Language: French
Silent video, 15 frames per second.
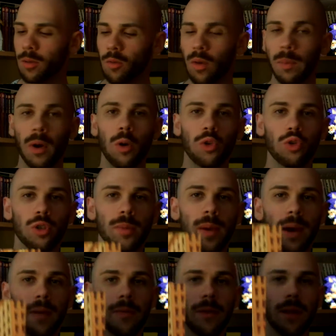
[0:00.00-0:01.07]
On voit pas grand chose, mais
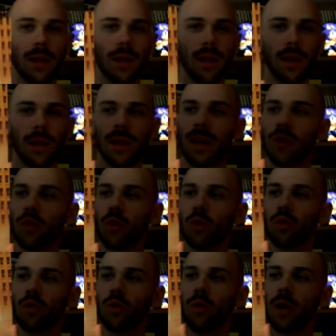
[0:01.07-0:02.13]
bref. Et surtout,